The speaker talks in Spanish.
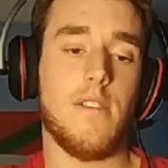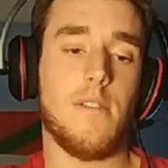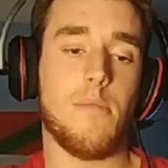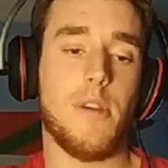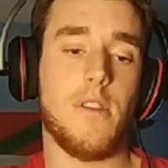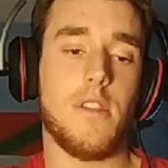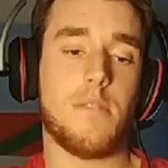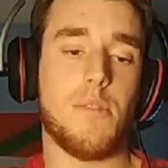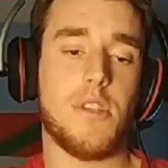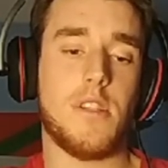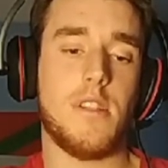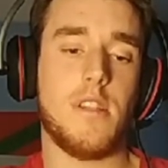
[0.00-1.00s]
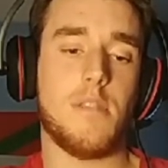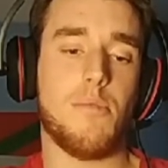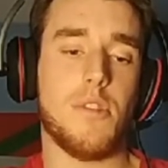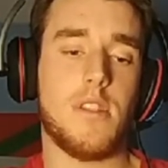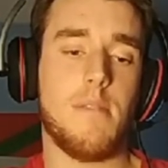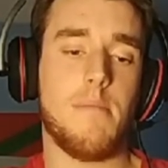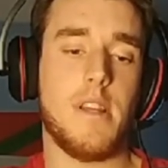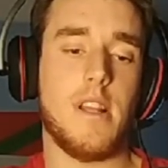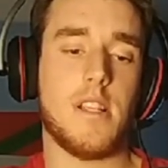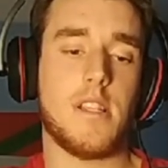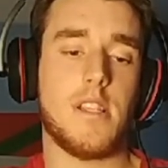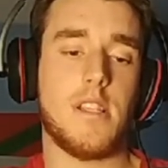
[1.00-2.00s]
Bueno, después, después también
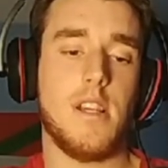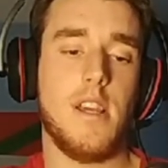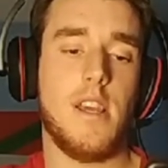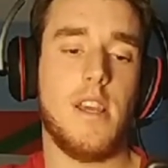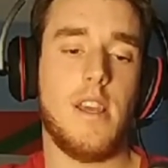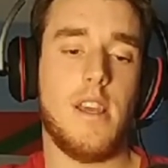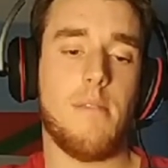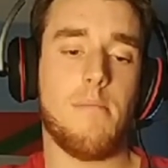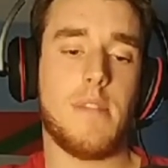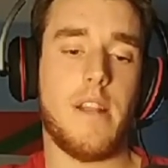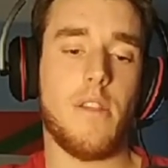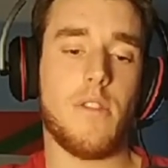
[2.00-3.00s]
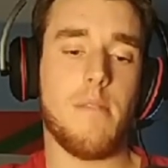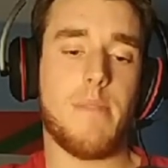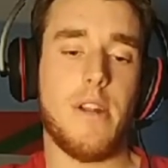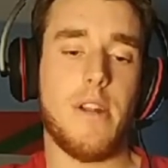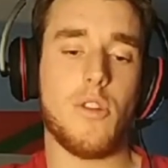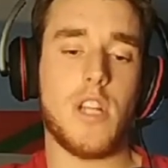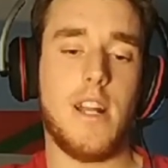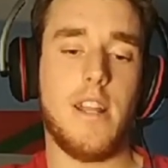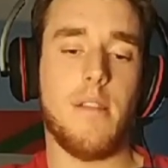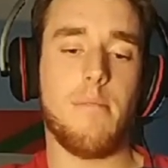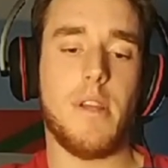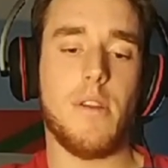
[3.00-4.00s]
las, tarde o temprano
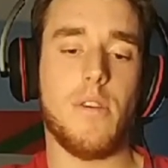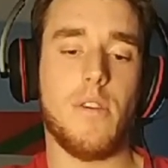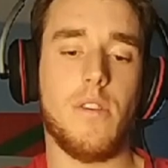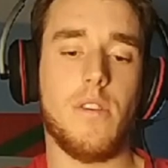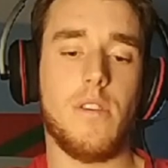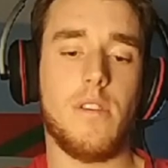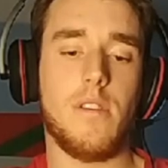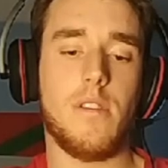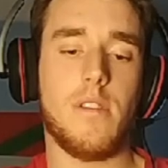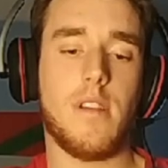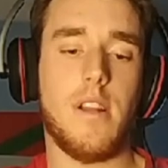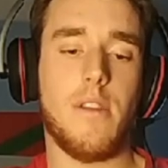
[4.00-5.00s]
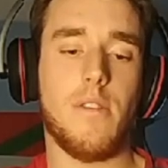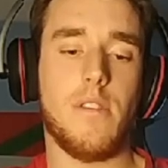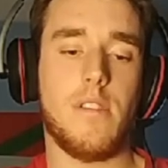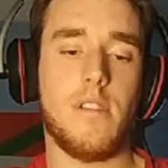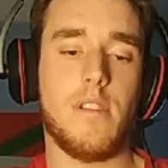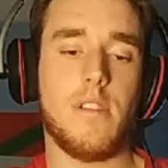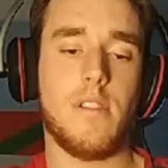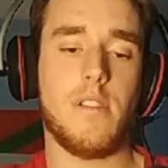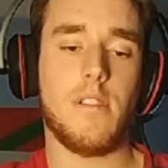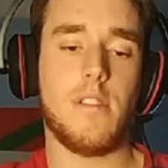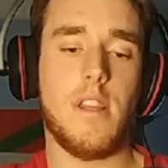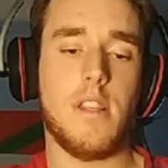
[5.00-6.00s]
salen, pero claro,
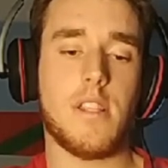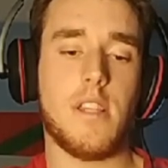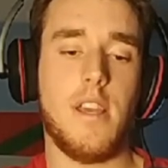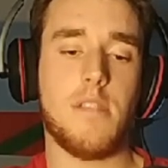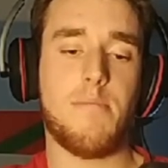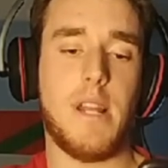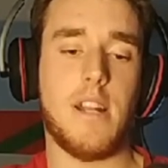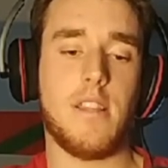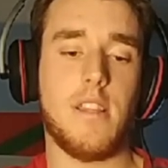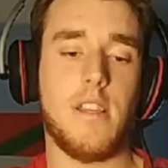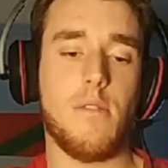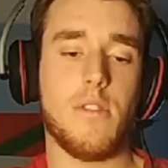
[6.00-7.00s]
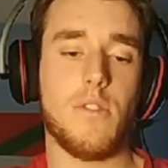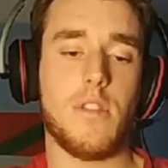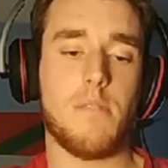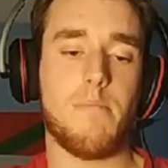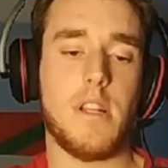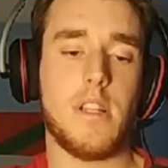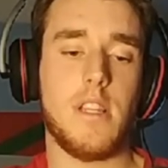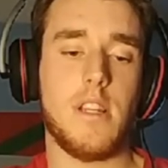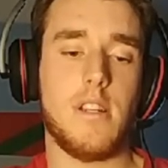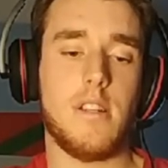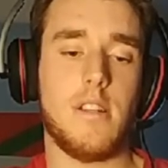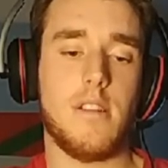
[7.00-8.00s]
tienes que esperarte y cuando te esperas
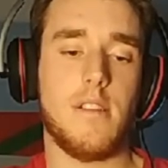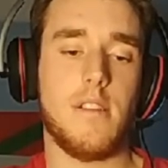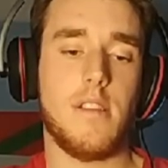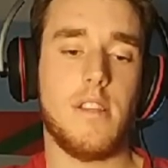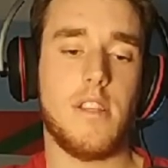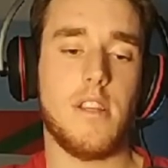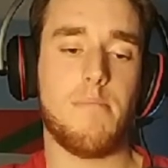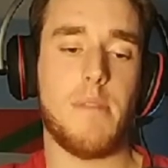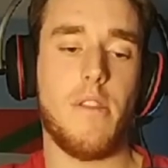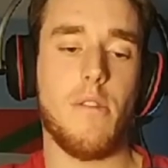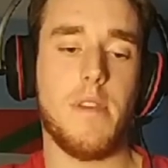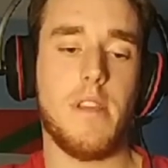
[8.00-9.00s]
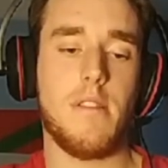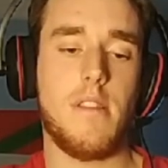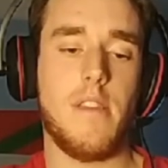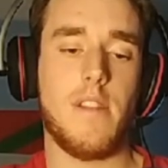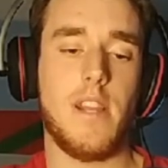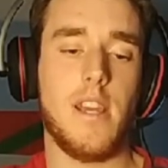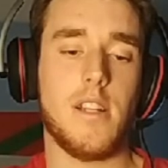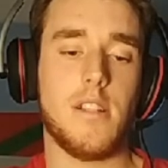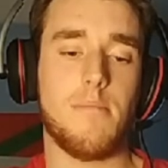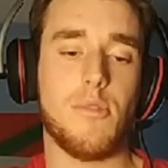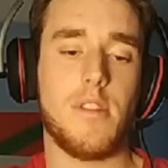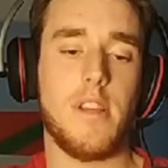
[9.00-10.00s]
ya, y si has perdido 10 ligas,
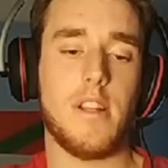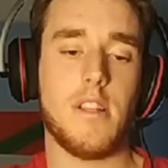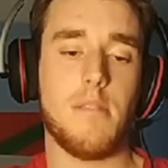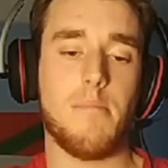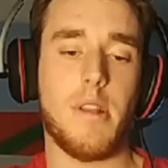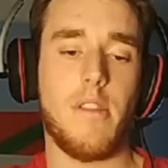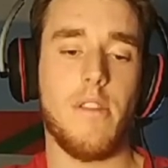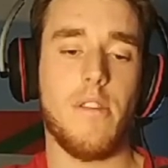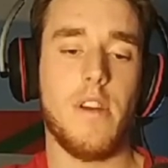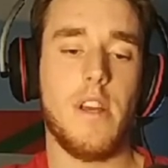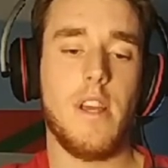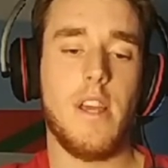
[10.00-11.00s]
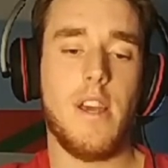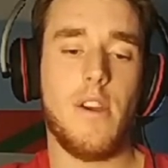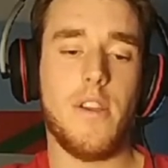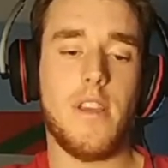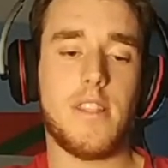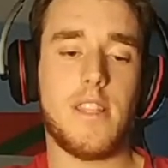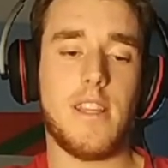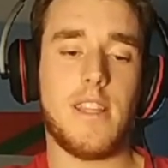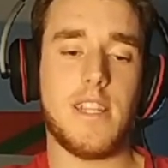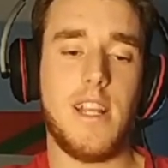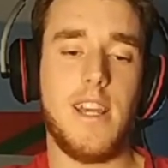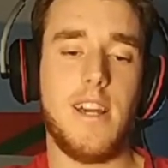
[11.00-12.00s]
pues ya las has perdido. Oye, ¿te
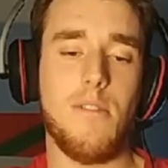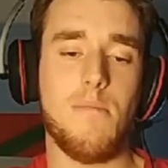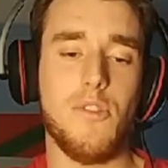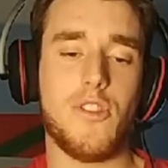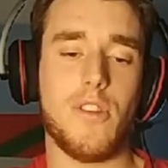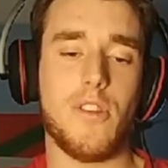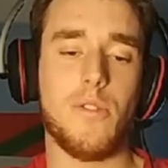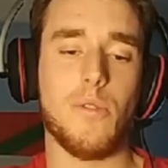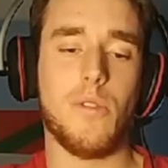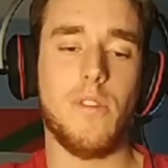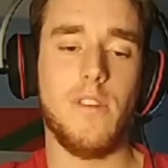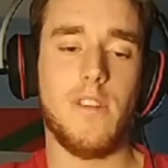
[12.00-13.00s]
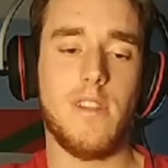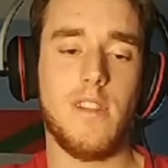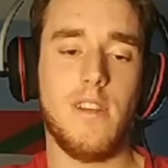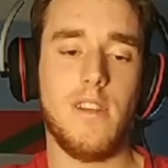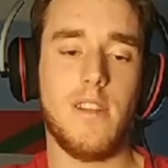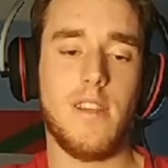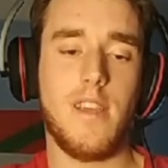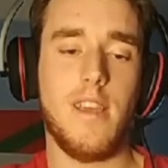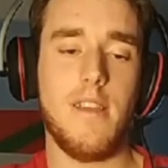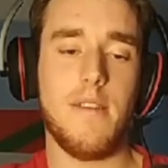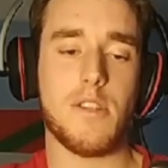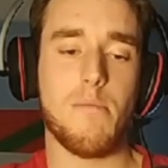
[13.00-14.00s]
has alejado mucho, no tú? ¿Qué
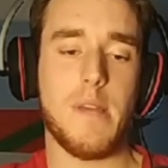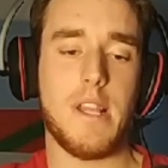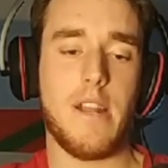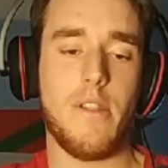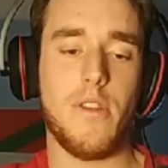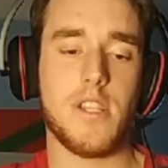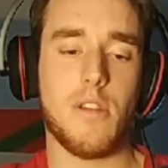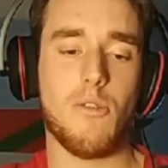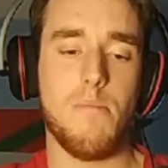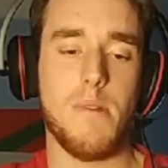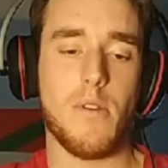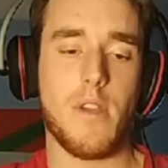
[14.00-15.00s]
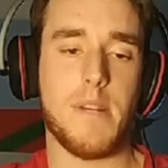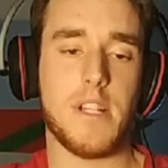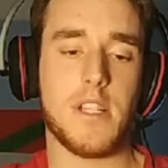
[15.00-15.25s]
llevas? ¿Un petardo en ese cupa o qué pasa?